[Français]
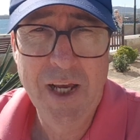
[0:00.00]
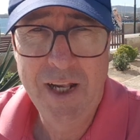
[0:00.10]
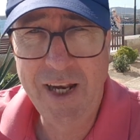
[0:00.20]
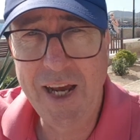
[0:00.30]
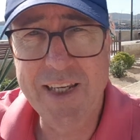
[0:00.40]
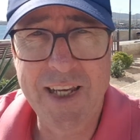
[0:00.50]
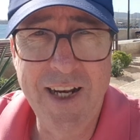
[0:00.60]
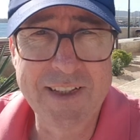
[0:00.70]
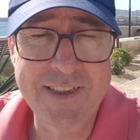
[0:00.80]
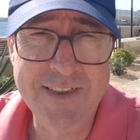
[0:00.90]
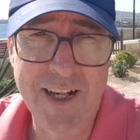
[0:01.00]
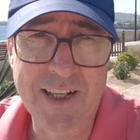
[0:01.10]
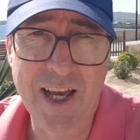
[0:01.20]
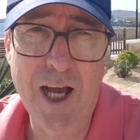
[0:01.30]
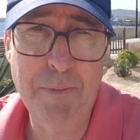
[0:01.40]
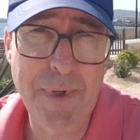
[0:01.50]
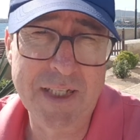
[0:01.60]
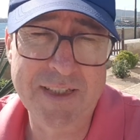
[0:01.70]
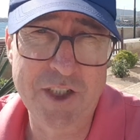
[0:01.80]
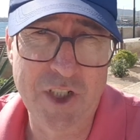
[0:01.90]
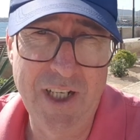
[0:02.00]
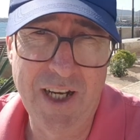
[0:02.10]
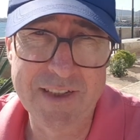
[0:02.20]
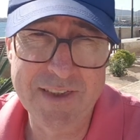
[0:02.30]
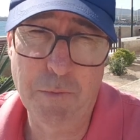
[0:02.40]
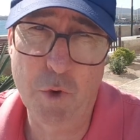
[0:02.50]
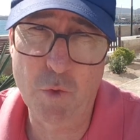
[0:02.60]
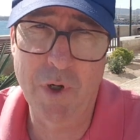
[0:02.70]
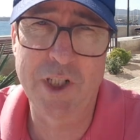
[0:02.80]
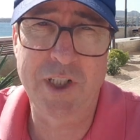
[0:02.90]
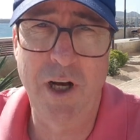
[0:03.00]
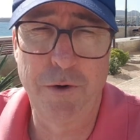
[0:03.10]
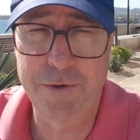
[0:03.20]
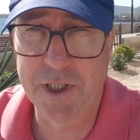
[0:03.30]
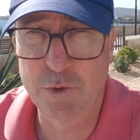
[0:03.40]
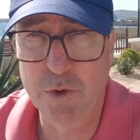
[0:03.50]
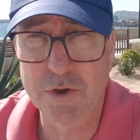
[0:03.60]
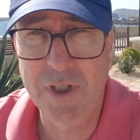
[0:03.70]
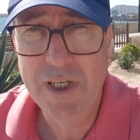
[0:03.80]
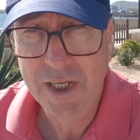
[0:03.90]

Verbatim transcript: likez-la si c'est le cas, partagez-la, ça m'encouragera à en faire d'autres